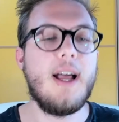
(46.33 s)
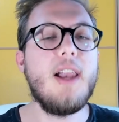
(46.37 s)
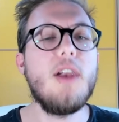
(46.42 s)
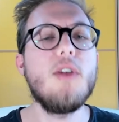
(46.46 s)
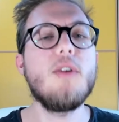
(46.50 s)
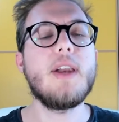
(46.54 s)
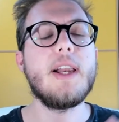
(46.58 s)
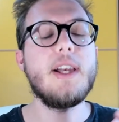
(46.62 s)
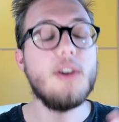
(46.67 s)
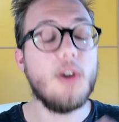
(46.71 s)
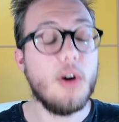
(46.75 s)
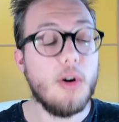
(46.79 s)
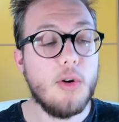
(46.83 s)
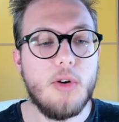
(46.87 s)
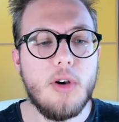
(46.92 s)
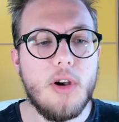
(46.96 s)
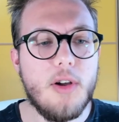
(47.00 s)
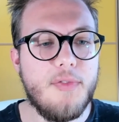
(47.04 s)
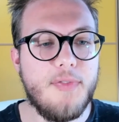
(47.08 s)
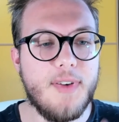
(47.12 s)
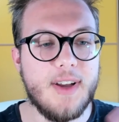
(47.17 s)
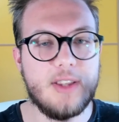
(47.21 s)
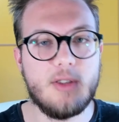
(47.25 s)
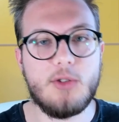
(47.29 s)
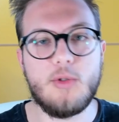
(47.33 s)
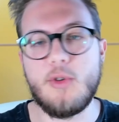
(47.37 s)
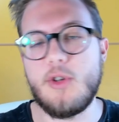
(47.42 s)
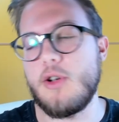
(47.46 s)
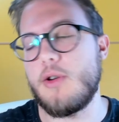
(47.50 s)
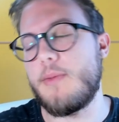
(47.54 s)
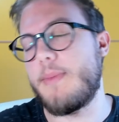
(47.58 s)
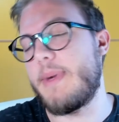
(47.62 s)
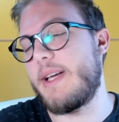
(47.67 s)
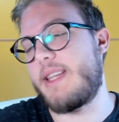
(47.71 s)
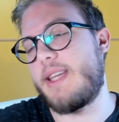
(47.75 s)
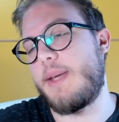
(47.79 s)
Allora il logo l'ho fatto
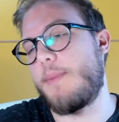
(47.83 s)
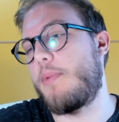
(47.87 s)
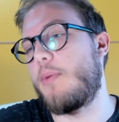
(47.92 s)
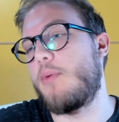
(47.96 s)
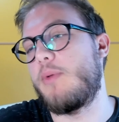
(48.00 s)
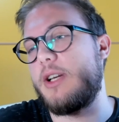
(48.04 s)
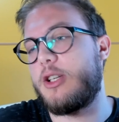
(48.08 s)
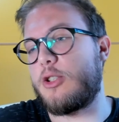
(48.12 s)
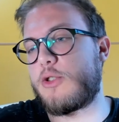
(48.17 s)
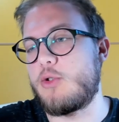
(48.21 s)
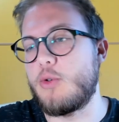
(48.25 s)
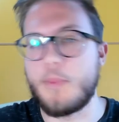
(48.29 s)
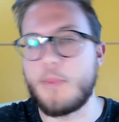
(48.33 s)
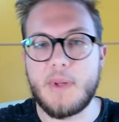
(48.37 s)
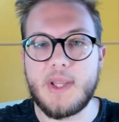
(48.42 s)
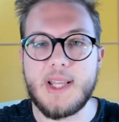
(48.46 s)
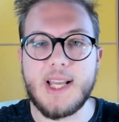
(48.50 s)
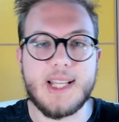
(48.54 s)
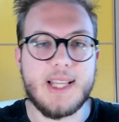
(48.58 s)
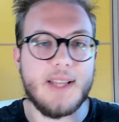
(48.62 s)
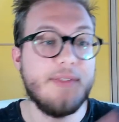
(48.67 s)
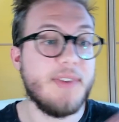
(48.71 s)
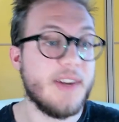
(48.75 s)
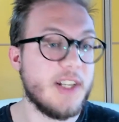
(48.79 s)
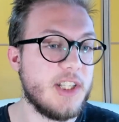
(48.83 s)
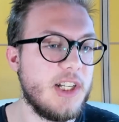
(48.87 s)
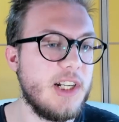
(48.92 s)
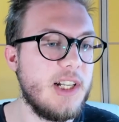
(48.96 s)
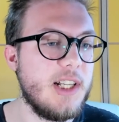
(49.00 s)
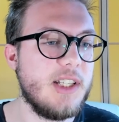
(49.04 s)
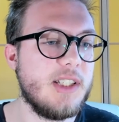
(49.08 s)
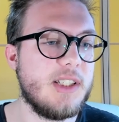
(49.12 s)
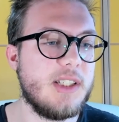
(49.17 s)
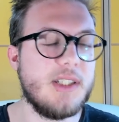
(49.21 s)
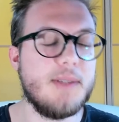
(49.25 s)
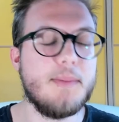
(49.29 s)
io, ma è tipo una stupidata
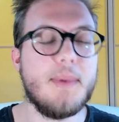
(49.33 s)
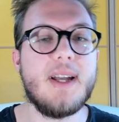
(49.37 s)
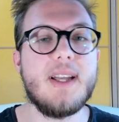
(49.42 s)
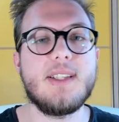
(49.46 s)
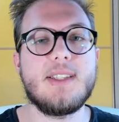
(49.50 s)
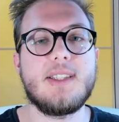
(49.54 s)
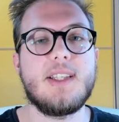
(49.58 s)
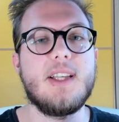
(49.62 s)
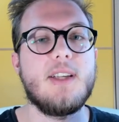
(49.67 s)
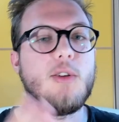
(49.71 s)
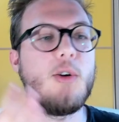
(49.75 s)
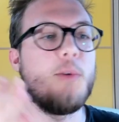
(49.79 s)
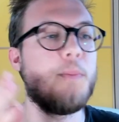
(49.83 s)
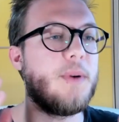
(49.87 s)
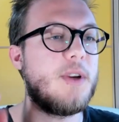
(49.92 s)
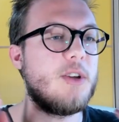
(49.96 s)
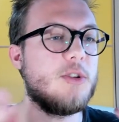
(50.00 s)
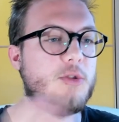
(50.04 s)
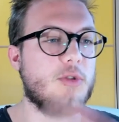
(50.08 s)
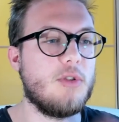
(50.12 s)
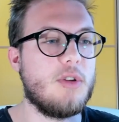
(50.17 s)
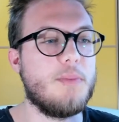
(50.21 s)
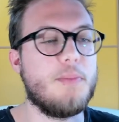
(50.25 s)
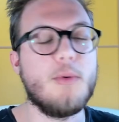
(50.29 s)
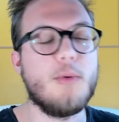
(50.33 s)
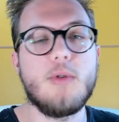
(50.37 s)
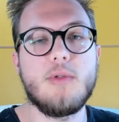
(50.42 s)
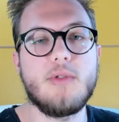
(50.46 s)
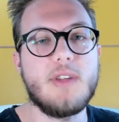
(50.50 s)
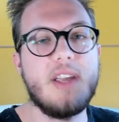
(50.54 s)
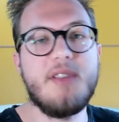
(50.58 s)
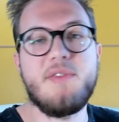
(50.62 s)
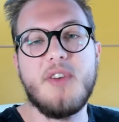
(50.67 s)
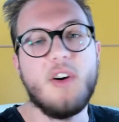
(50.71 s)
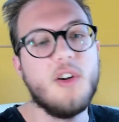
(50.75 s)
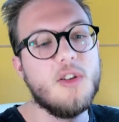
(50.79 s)
facilissima, ho preso tipo
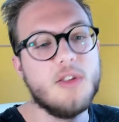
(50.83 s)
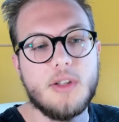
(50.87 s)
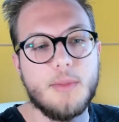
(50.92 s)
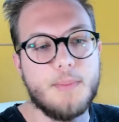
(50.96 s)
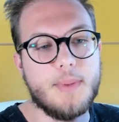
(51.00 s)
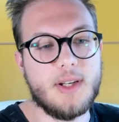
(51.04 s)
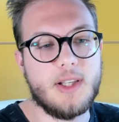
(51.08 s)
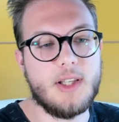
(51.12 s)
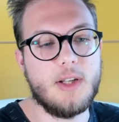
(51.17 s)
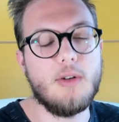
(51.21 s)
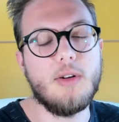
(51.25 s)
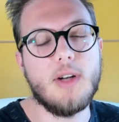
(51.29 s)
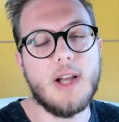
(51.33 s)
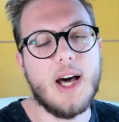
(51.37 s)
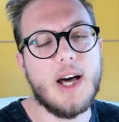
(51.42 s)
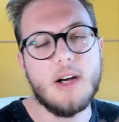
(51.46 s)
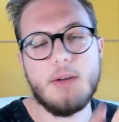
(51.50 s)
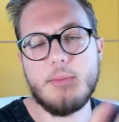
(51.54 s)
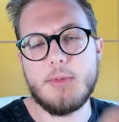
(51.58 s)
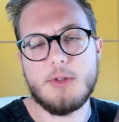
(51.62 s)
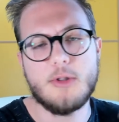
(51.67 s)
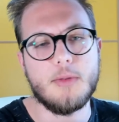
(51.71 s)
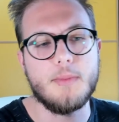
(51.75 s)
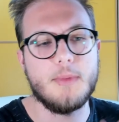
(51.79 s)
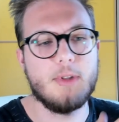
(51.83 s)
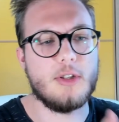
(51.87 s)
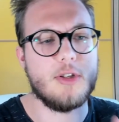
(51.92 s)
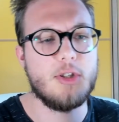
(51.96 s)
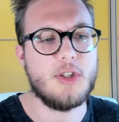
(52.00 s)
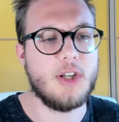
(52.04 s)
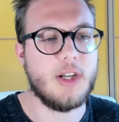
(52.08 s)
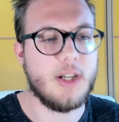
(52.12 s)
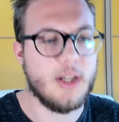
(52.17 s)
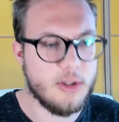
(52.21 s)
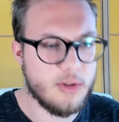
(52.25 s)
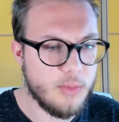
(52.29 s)
dei font particolari, mi sono messo a
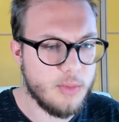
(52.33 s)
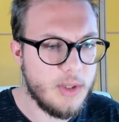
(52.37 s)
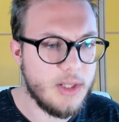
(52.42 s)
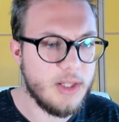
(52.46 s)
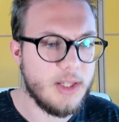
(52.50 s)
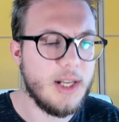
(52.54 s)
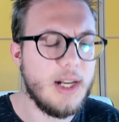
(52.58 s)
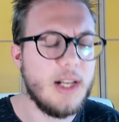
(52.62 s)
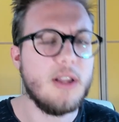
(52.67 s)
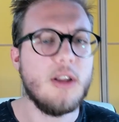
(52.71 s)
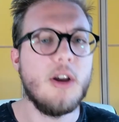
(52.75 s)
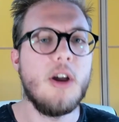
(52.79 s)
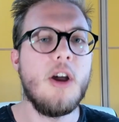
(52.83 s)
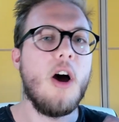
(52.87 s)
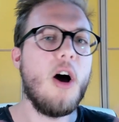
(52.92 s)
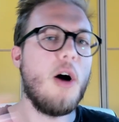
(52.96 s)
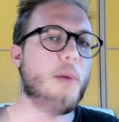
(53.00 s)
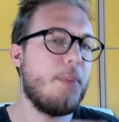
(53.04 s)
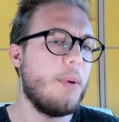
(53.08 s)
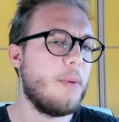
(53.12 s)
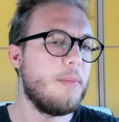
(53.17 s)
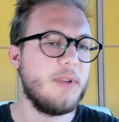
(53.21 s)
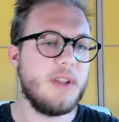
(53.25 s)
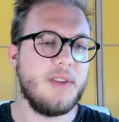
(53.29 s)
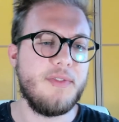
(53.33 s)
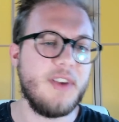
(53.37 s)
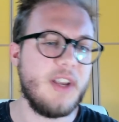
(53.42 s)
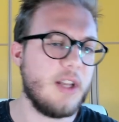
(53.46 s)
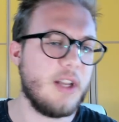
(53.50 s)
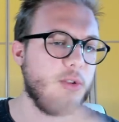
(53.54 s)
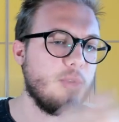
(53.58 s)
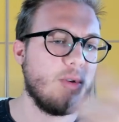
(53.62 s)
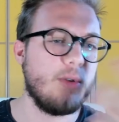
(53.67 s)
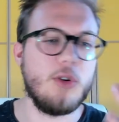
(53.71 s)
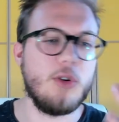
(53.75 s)
cercare su internet, ho un po' modificato